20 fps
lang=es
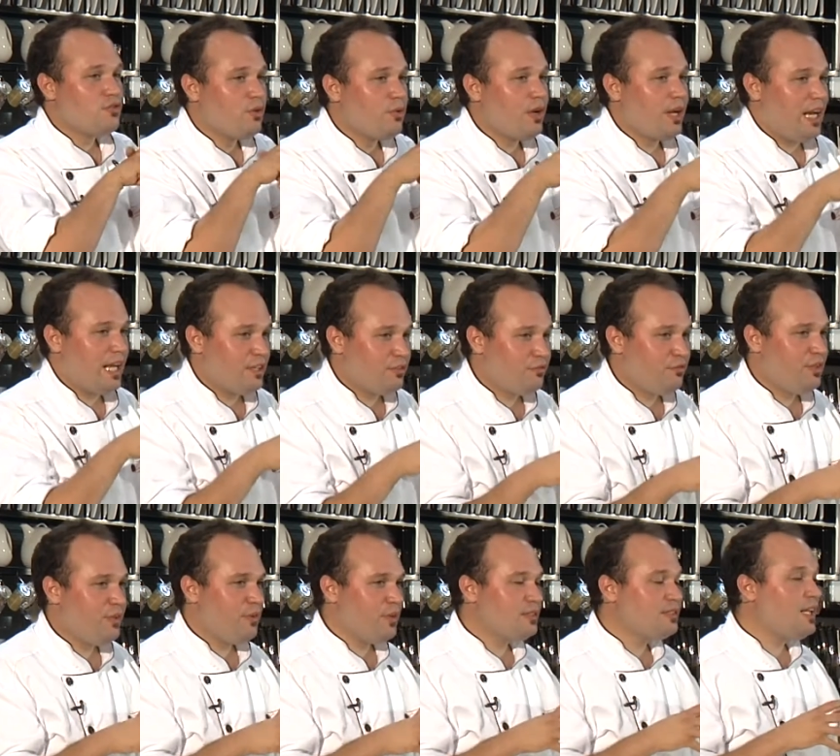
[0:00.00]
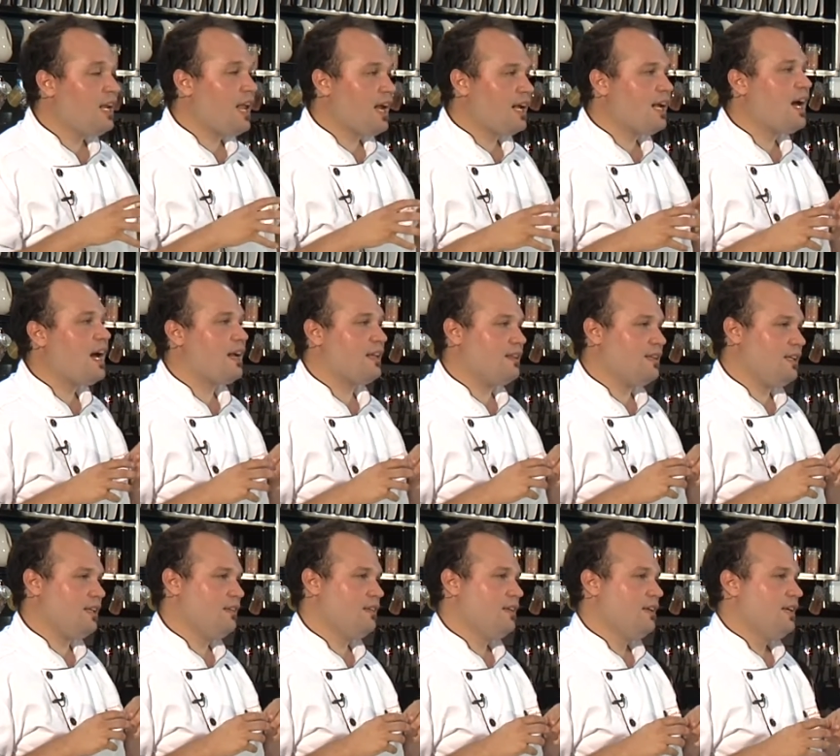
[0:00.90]
sobre las fibras de la
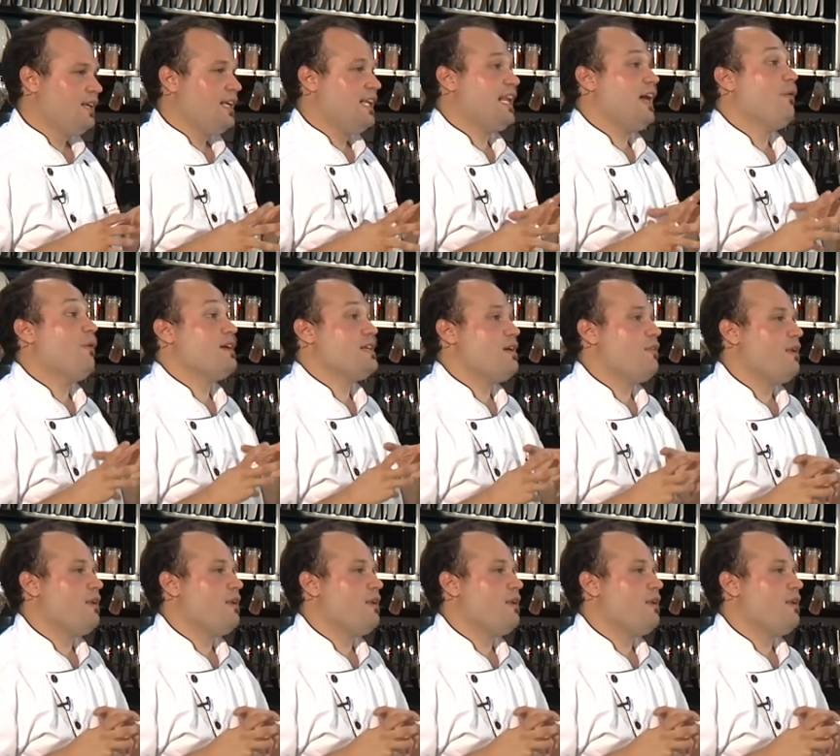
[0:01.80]
carne y la vaya